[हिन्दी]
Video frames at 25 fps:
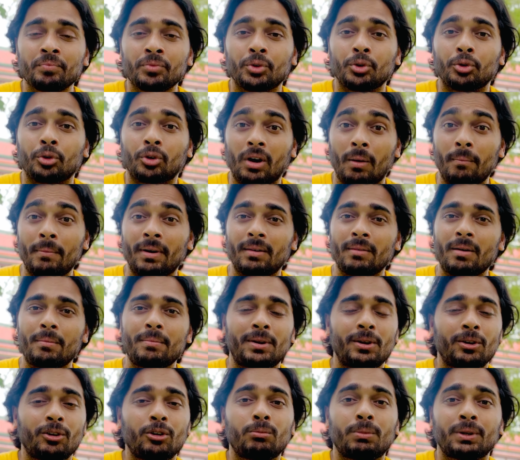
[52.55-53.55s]
तो कमेंट में
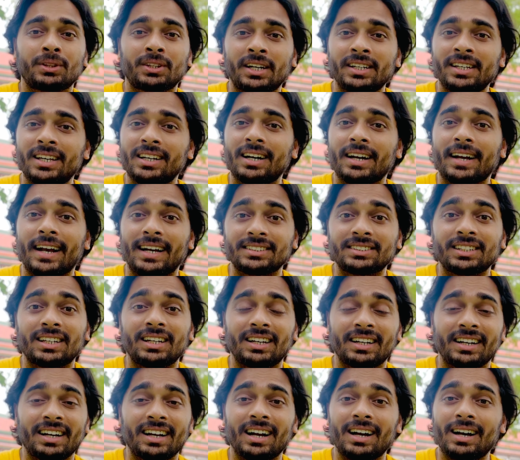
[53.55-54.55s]
मेरे को बताइएगा कैसा
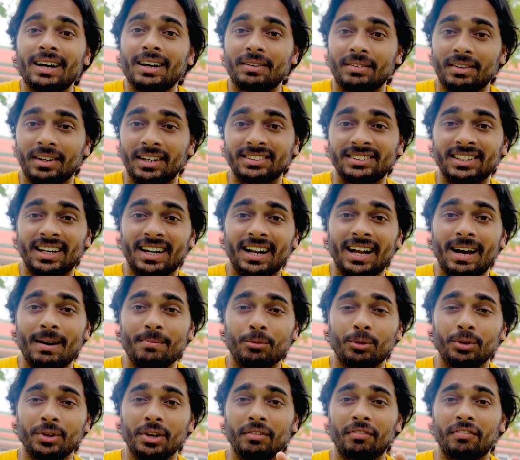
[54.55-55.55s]
लगेगा नज़ारा
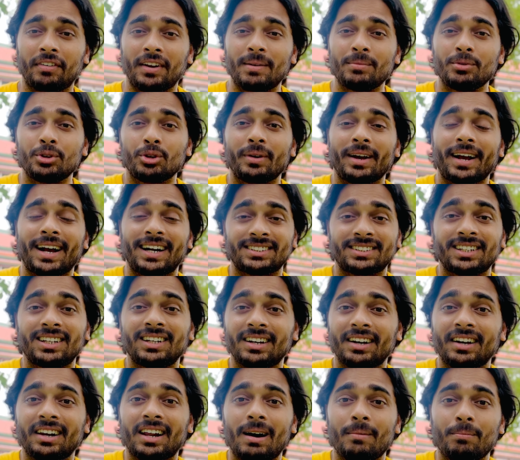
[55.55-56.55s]
आपको ये फ्रेम जो है कैसा
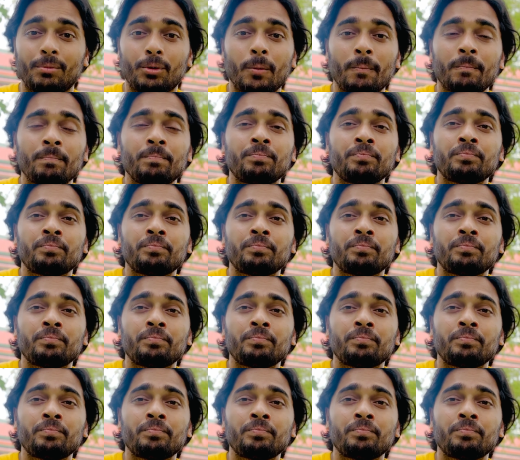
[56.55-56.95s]
लग रहा है आपको